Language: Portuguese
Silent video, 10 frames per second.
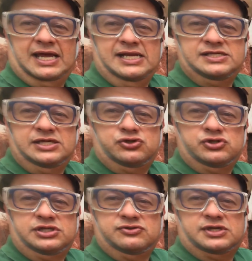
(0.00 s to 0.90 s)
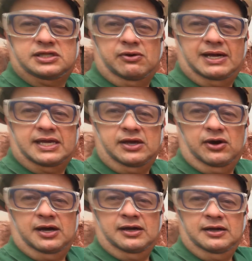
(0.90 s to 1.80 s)
naqueles nichozinhos que estão aqui,
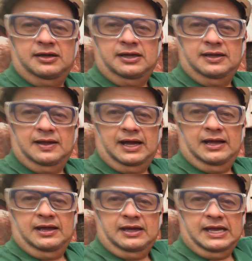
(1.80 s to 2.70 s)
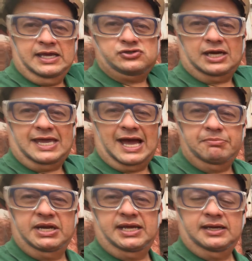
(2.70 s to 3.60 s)
ó, isso aqui é
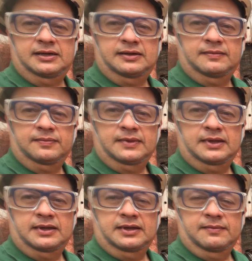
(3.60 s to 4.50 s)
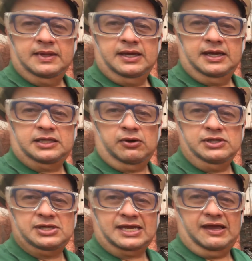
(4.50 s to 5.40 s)
abrir. Então
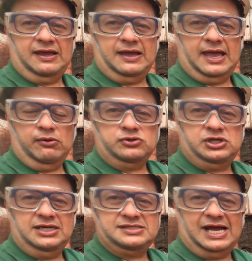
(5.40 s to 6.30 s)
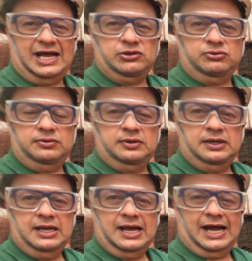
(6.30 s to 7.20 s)
isso aqui é utilizado
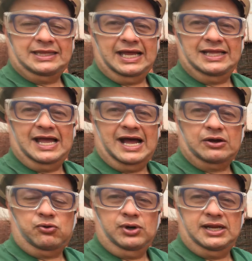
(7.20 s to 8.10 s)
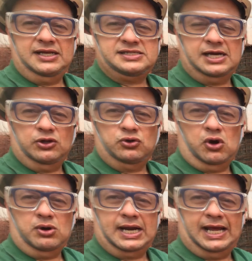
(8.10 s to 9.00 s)
até da cura inicial do
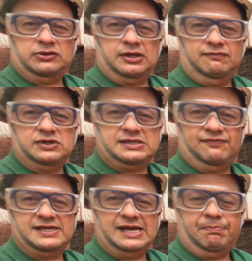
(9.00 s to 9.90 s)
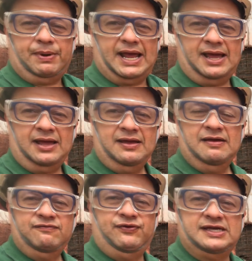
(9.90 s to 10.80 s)
concreto e você fazer a
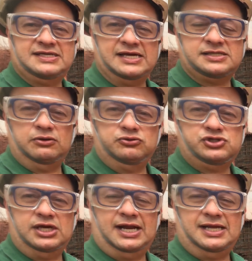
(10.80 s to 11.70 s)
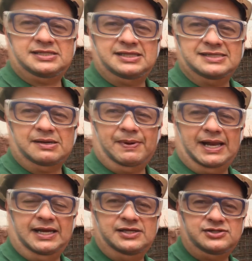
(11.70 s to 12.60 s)
pré-fixação dos tirantes nessa
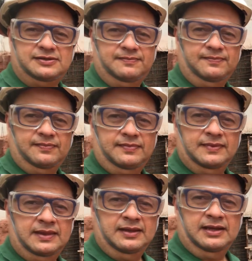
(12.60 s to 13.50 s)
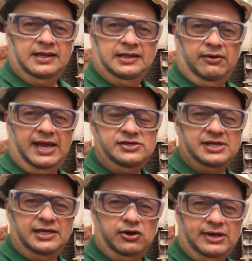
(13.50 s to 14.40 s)
parede. Então é
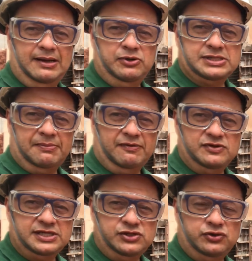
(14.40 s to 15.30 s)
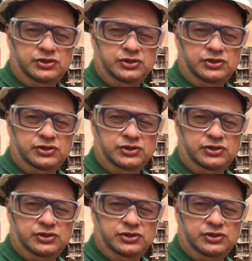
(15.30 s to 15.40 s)
isso aí que eu queria mostrar para vocês